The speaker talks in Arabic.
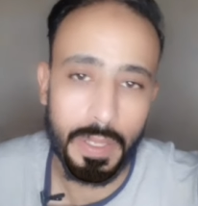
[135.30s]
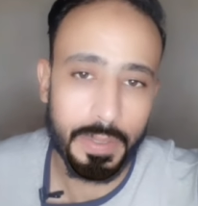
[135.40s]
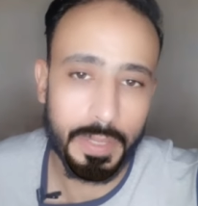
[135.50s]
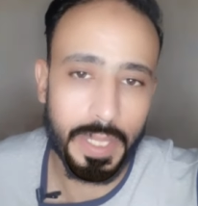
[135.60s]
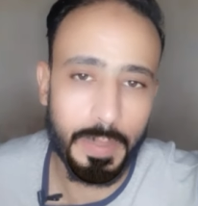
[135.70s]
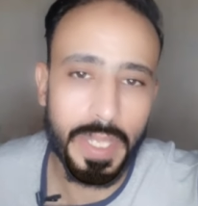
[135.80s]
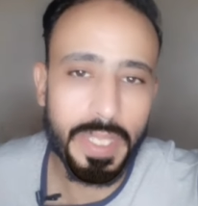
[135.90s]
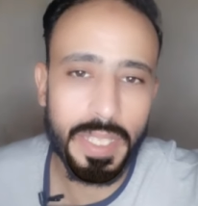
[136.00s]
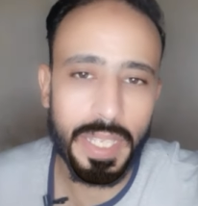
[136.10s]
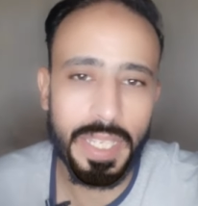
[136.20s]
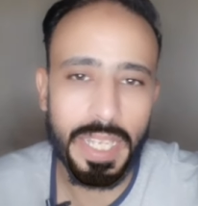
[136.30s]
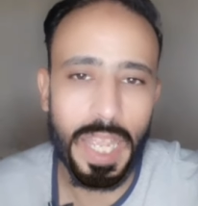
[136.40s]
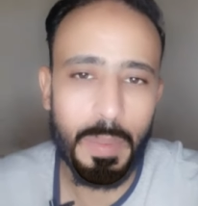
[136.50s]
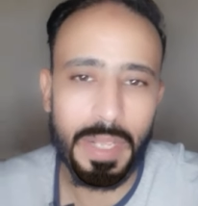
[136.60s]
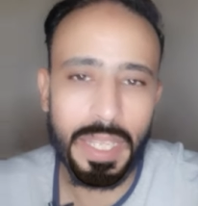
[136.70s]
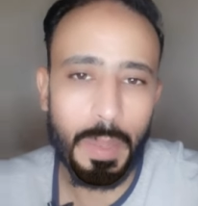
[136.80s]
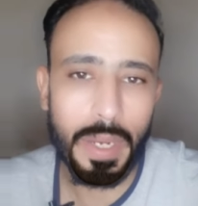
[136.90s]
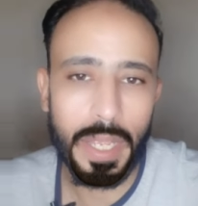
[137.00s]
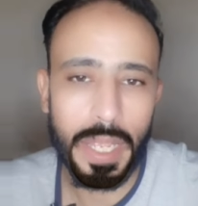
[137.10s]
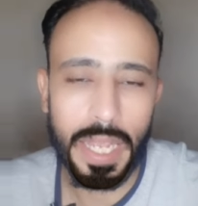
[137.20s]
طيب انت ليه عامل
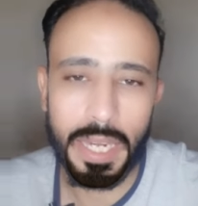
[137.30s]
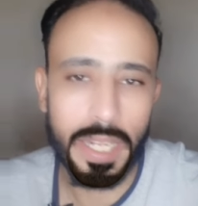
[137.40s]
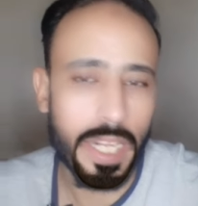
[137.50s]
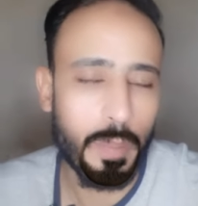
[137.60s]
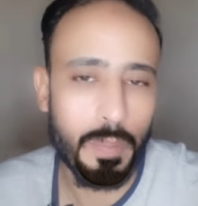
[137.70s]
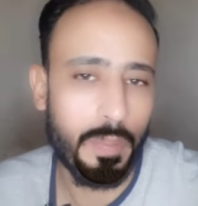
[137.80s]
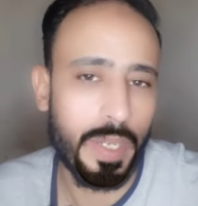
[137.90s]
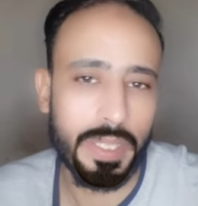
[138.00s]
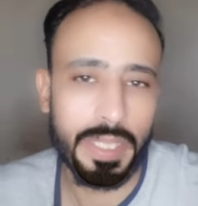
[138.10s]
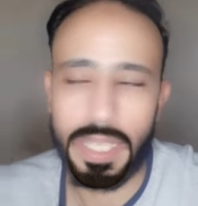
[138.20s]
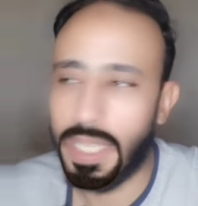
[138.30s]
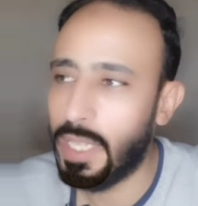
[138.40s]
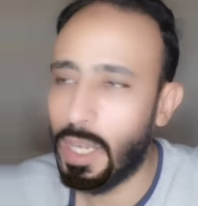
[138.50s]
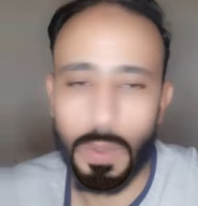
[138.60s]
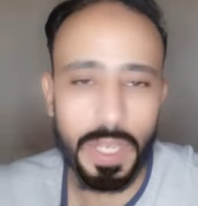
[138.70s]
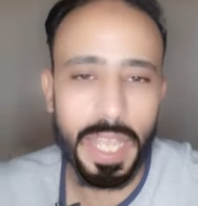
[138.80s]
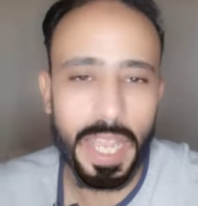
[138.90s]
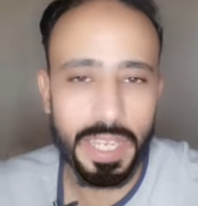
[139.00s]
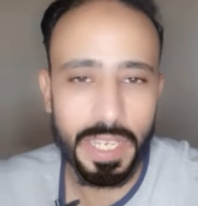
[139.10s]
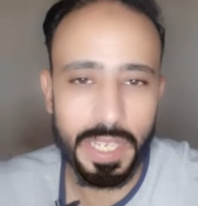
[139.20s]
دبكه على لاعب ما انت كده او كده
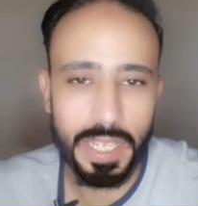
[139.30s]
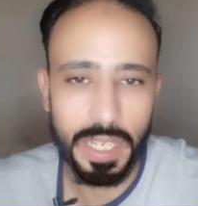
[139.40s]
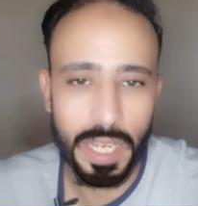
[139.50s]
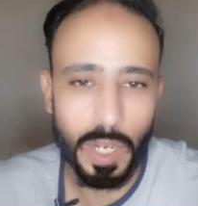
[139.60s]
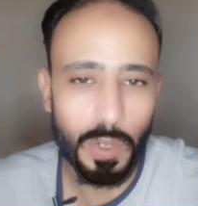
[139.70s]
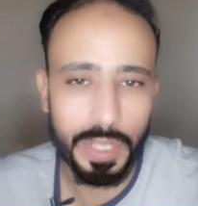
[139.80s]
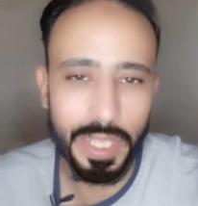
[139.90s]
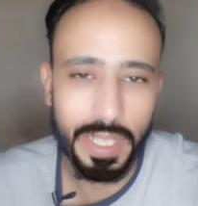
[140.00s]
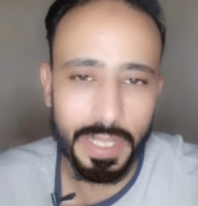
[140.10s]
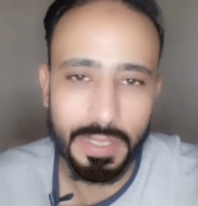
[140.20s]
هيجي هيقعد دكه